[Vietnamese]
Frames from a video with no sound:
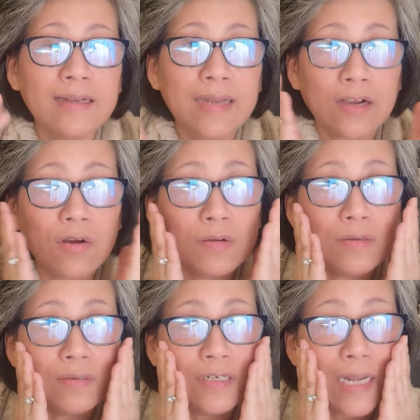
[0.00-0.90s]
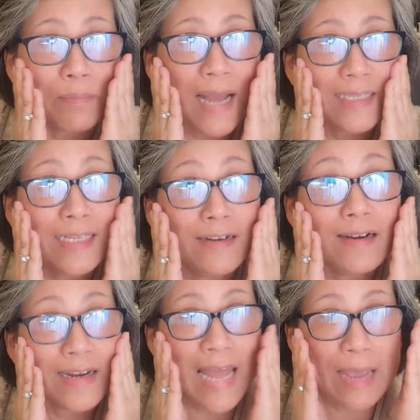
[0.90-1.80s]
là con người đàn bà nhìn
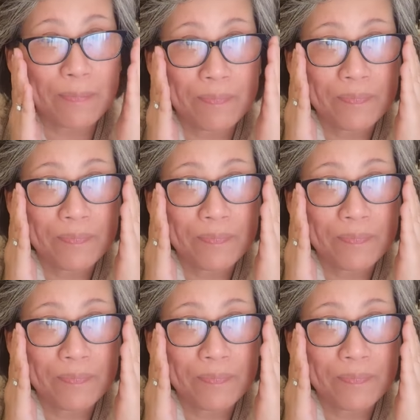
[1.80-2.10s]
rất là đẹp